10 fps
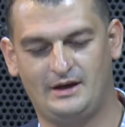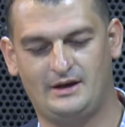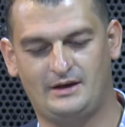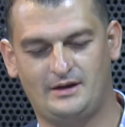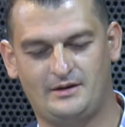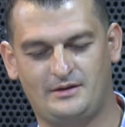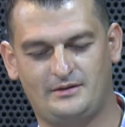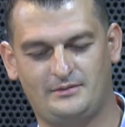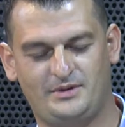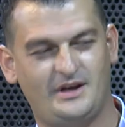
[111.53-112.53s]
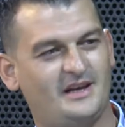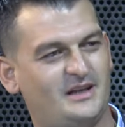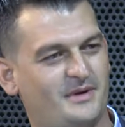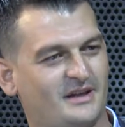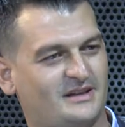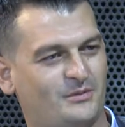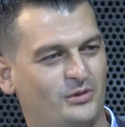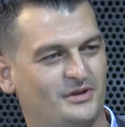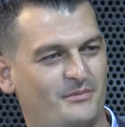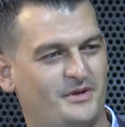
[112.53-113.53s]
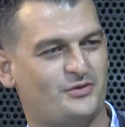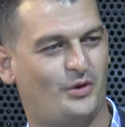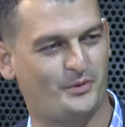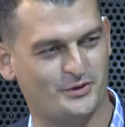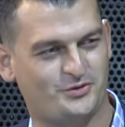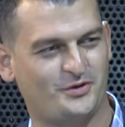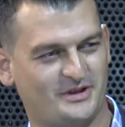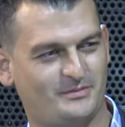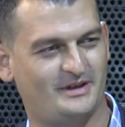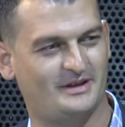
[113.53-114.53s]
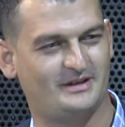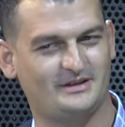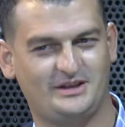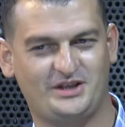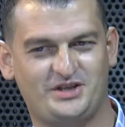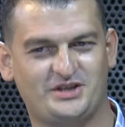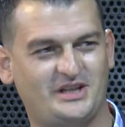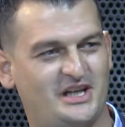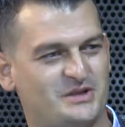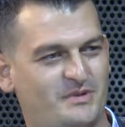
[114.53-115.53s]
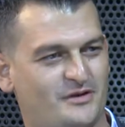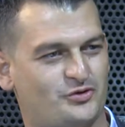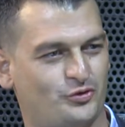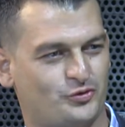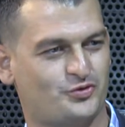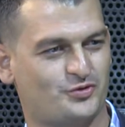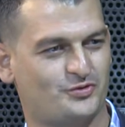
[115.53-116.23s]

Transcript: E, bir edebiyatta bulunan bir kompozisyon gibi giriş, gelişme ve sonuç.